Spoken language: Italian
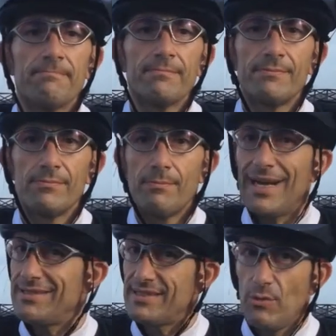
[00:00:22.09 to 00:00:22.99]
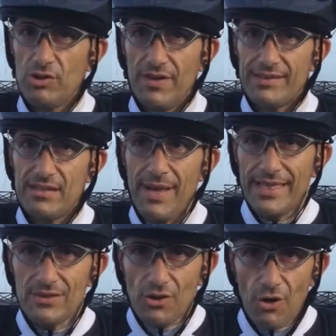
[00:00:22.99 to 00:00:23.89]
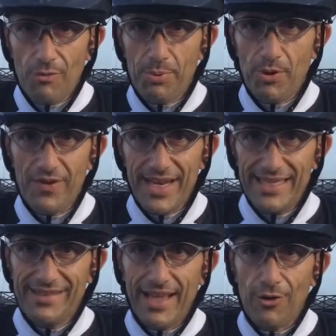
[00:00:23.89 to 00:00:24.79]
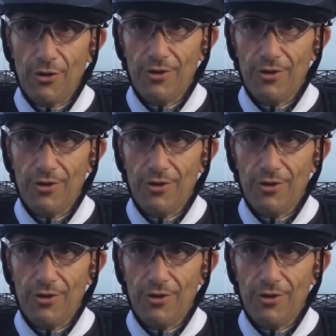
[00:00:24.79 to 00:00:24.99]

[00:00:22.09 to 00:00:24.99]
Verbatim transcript: Mm, massimo divertimento, proverete,